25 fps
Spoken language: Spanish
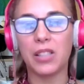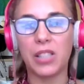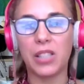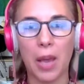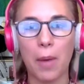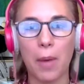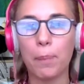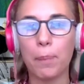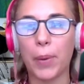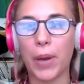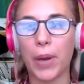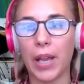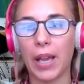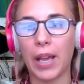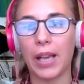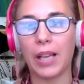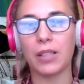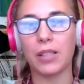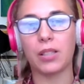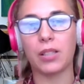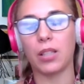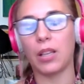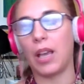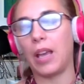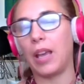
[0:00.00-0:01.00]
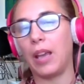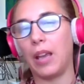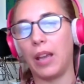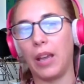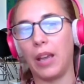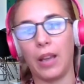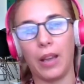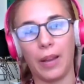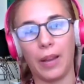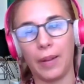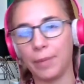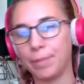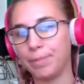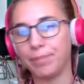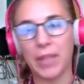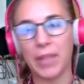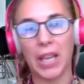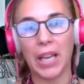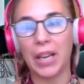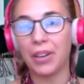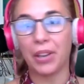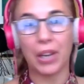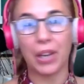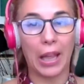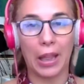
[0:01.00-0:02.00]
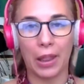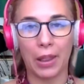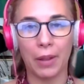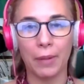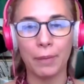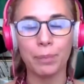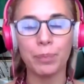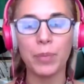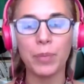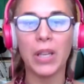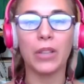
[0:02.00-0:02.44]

siempre es eh, en red.